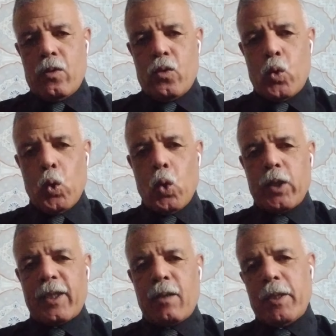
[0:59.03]
شيوخ
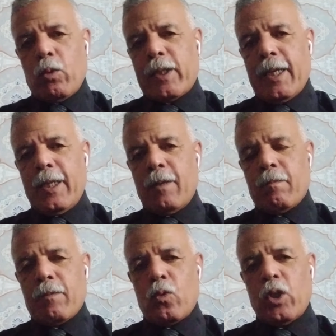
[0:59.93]
التربية
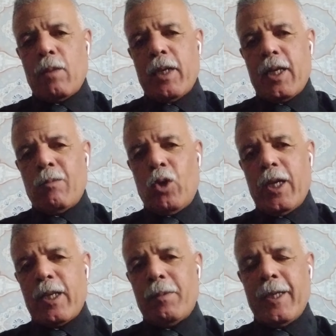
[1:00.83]
والتعليم قدماء
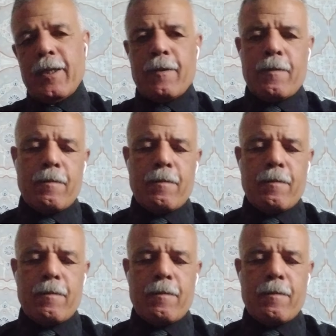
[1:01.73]
المحاربين